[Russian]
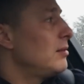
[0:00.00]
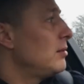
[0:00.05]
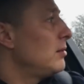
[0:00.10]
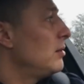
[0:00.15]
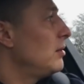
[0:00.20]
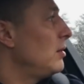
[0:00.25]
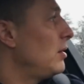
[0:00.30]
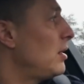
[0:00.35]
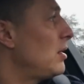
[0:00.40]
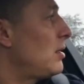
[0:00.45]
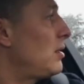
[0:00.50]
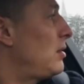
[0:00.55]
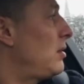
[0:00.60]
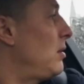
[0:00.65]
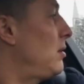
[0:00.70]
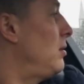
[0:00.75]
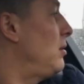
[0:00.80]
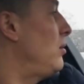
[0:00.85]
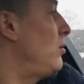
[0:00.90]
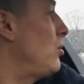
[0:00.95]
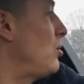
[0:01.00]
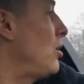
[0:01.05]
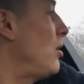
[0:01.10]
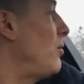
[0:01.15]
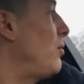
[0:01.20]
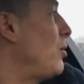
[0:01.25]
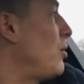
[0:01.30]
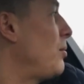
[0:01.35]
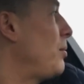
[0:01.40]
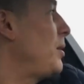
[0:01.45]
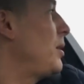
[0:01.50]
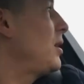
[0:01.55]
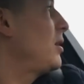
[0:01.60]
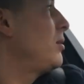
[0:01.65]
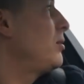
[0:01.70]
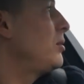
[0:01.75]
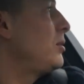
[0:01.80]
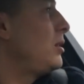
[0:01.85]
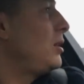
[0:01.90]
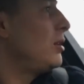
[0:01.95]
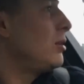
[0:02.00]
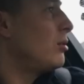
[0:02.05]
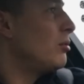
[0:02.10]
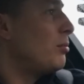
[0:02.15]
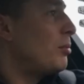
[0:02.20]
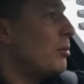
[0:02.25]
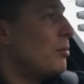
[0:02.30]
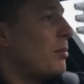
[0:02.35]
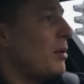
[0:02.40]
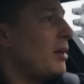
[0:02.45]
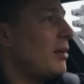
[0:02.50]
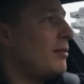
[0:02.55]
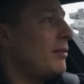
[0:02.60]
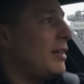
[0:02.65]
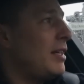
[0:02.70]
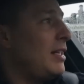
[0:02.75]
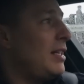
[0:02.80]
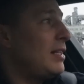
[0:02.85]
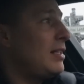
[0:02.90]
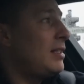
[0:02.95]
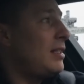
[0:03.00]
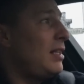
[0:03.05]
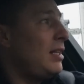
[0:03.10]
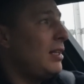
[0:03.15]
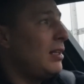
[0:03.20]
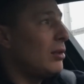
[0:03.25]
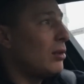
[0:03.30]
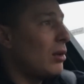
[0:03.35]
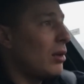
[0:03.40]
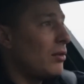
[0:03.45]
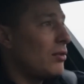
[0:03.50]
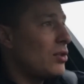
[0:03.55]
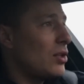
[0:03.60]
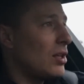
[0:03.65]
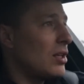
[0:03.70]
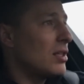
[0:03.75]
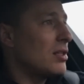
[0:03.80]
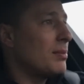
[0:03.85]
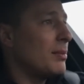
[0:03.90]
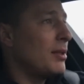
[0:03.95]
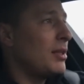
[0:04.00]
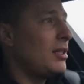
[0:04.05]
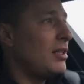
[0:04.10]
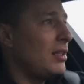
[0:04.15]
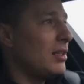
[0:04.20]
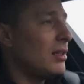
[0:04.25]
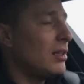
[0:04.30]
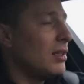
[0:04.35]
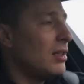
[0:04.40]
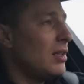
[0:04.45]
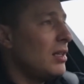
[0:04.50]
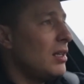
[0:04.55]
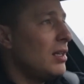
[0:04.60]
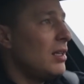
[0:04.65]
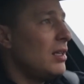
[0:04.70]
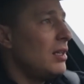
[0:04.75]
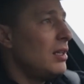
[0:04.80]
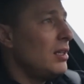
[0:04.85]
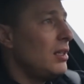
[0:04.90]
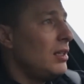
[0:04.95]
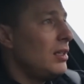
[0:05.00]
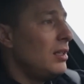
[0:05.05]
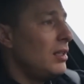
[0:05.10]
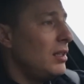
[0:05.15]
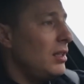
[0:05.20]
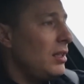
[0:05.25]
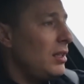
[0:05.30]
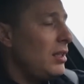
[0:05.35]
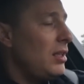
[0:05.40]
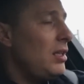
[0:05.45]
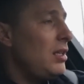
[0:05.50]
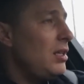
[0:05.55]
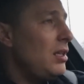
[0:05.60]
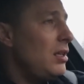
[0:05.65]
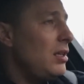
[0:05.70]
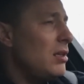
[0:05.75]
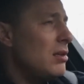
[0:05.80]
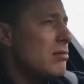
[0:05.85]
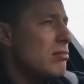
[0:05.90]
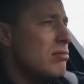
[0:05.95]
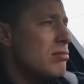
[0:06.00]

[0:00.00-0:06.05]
у нас нужно оформить одну сделку по BMW X3, которую я вчера смотрел, и